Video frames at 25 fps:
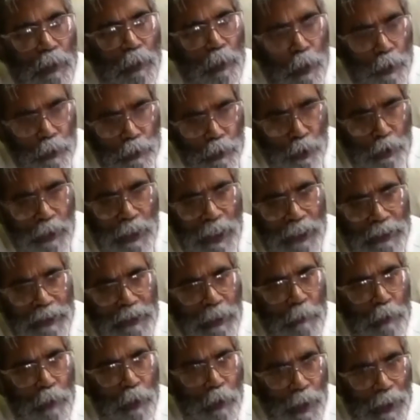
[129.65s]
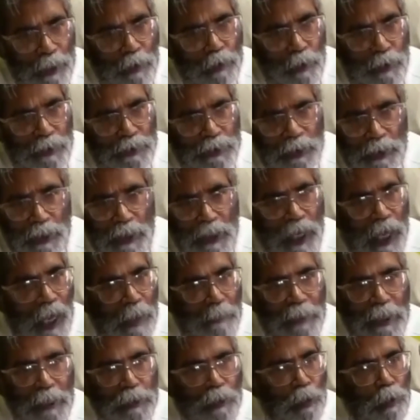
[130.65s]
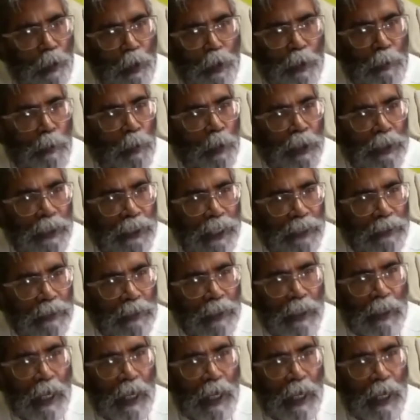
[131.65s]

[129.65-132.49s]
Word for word: গতকাল যেমন ওরা করেছে আমরা তো কোনো বলি নাই